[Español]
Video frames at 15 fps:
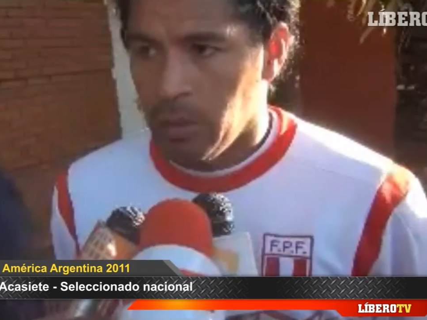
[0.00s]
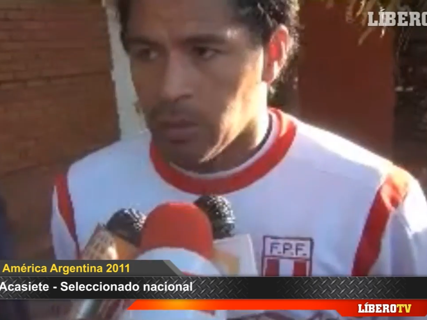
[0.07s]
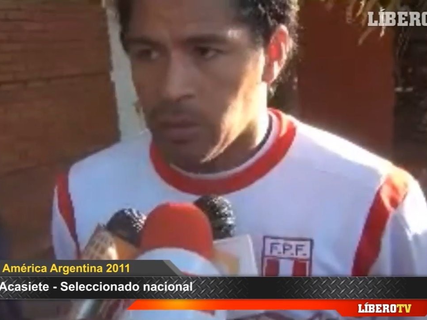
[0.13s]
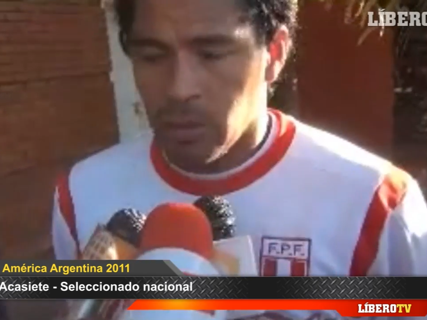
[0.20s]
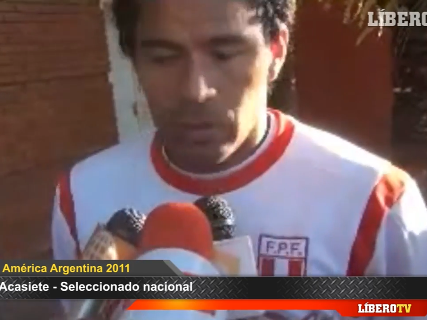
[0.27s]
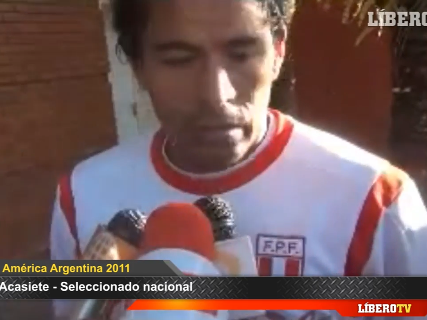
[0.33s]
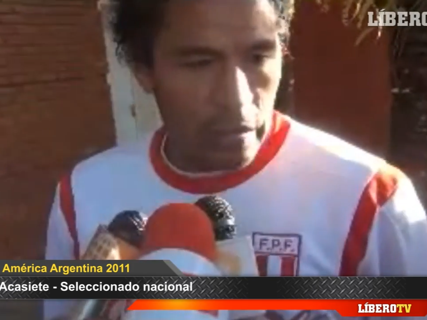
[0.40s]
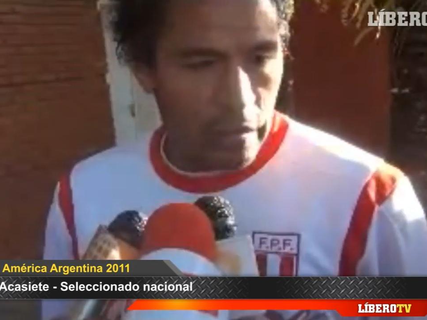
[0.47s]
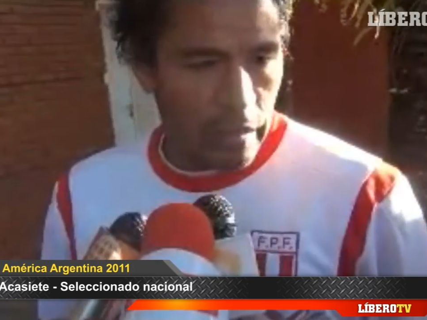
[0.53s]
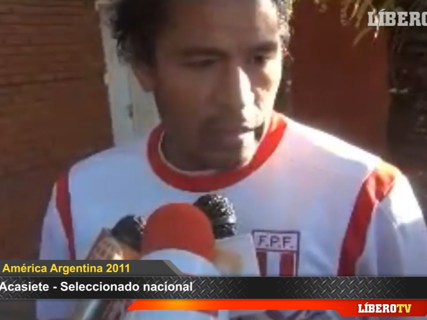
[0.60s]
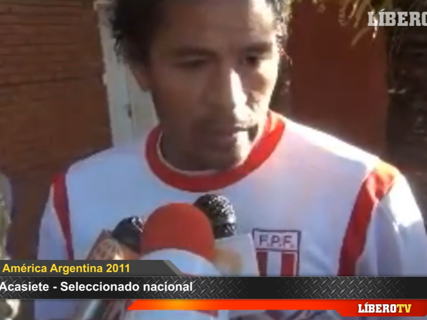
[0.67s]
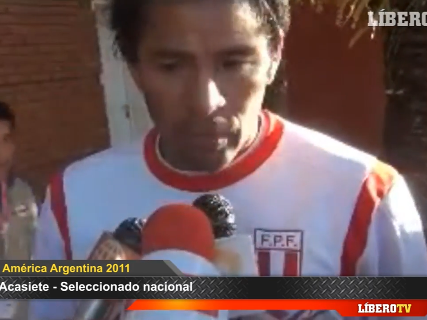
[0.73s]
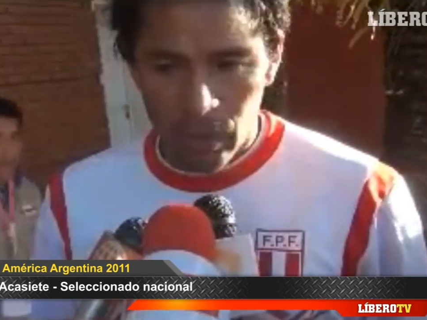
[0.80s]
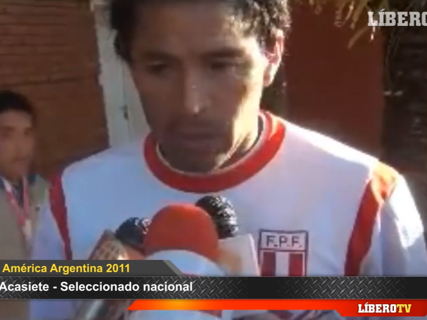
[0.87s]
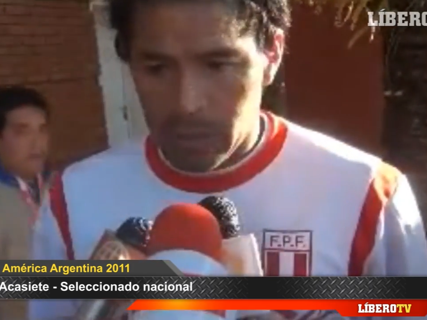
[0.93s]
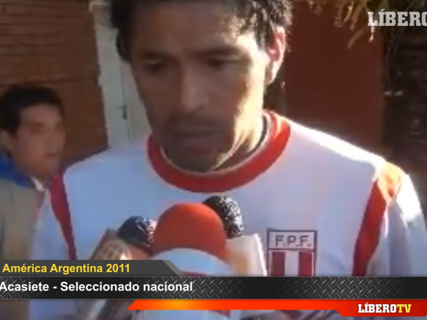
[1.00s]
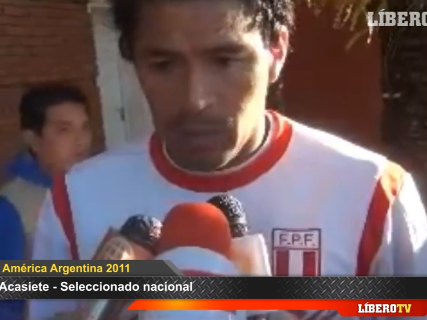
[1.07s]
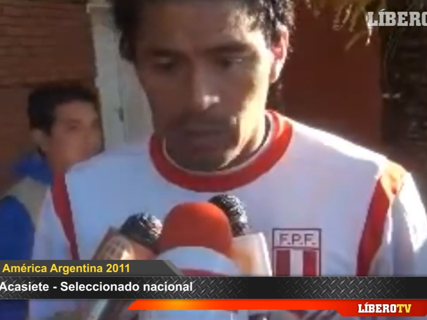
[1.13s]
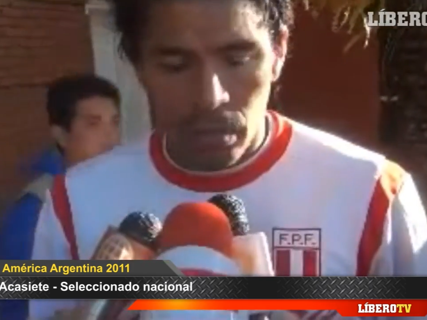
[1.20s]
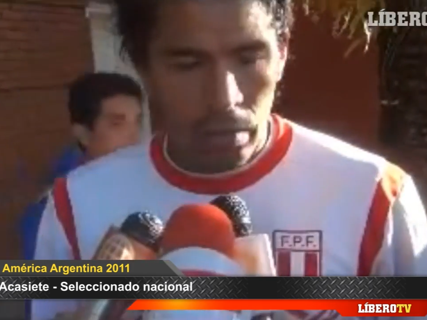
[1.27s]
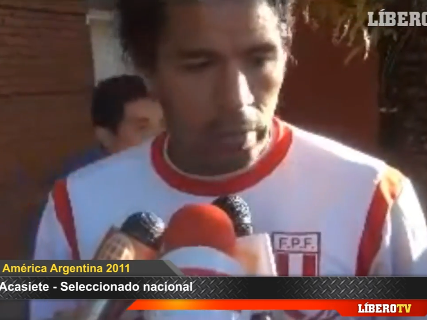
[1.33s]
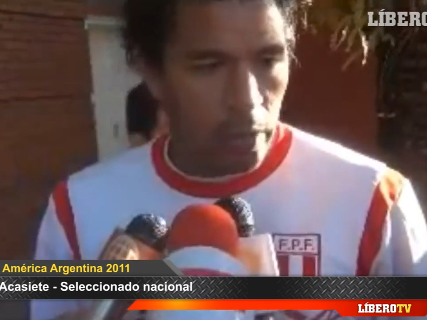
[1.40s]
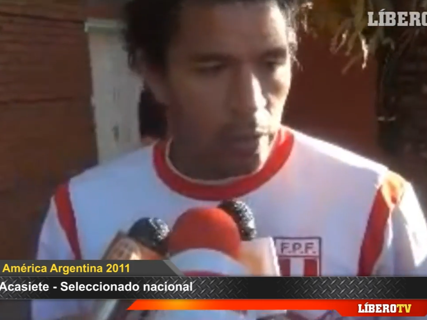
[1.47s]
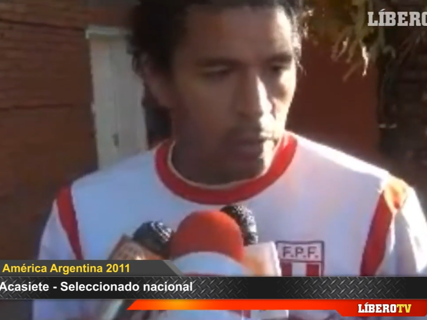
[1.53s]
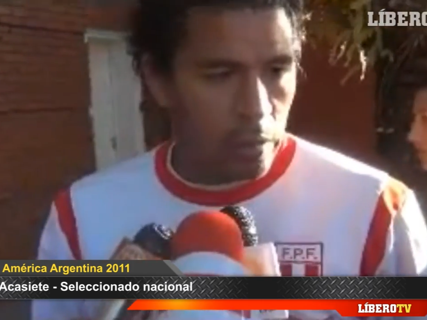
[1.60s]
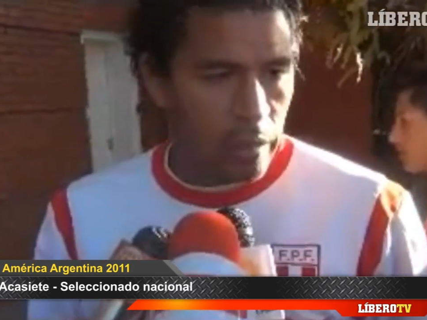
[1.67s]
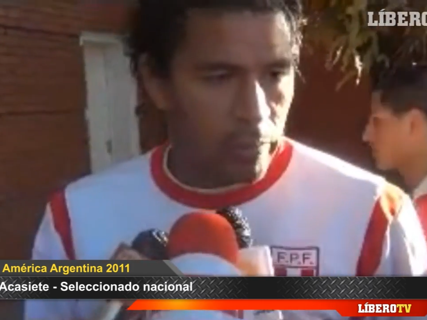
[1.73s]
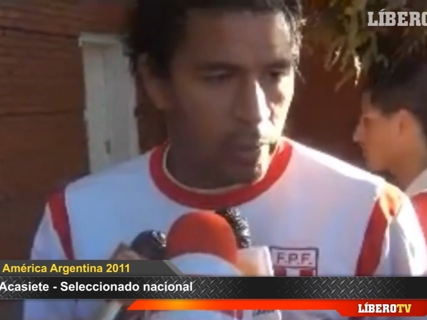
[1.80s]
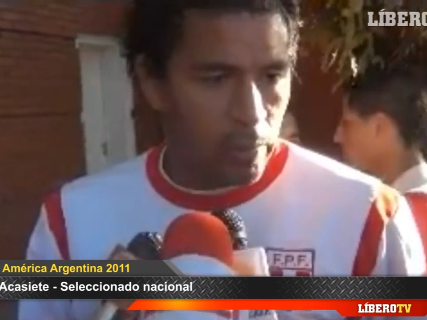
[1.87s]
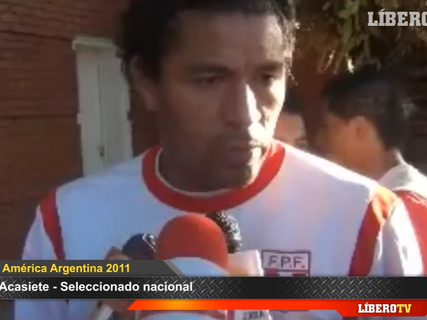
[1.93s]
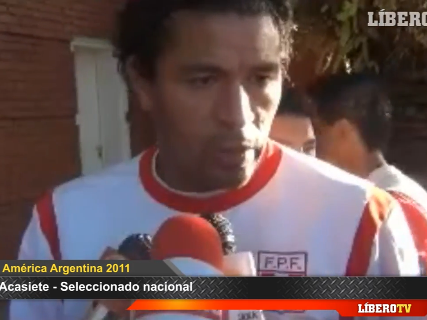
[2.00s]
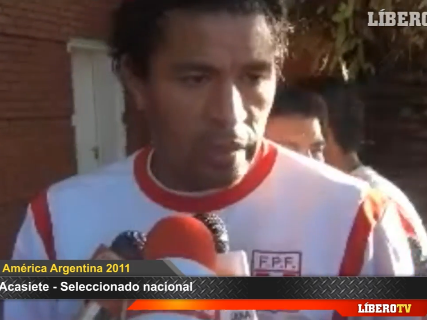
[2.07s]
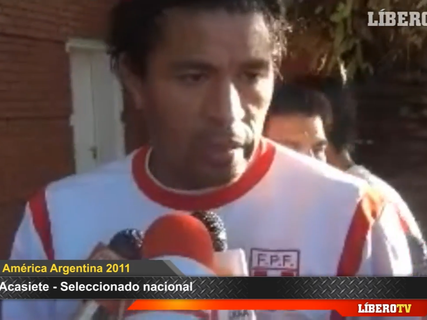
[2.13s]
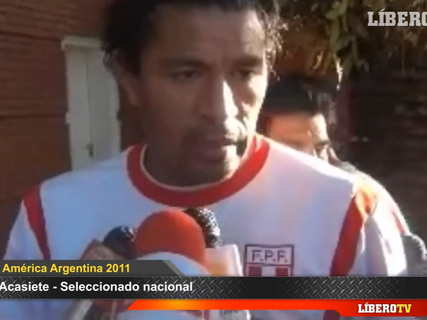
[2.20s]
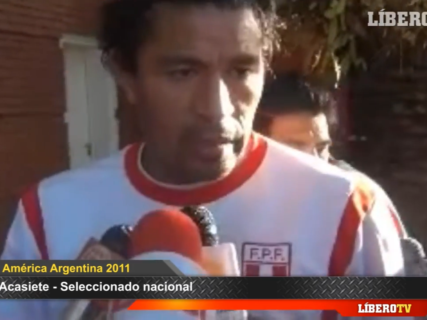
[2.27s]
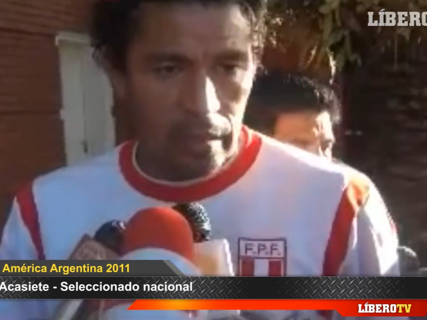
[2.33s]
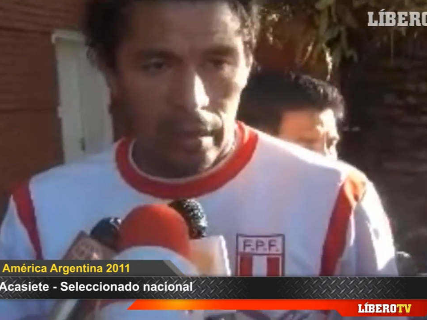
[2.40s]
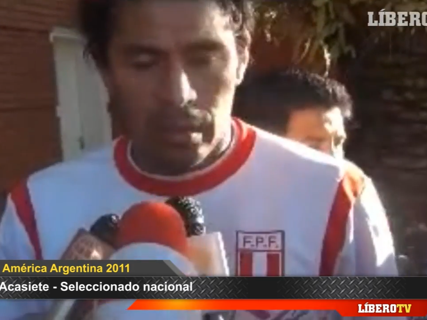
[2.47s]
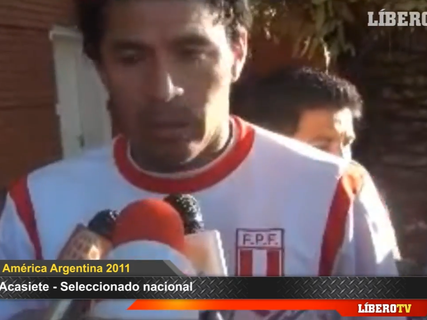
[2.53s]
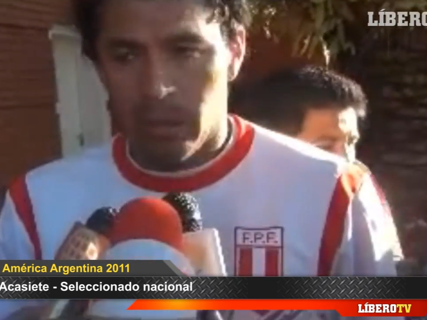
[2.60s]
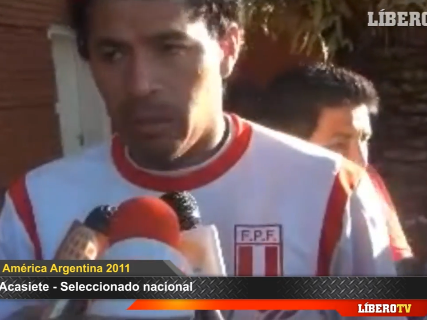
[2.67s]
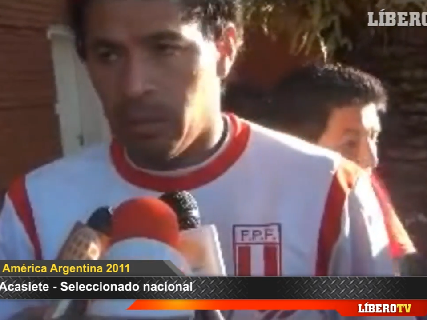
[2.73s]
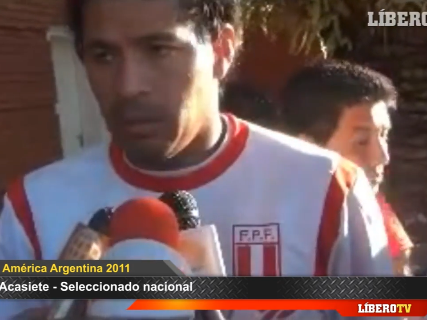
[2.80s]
y nosotros trataremos de hacerlo lo mejor también porque,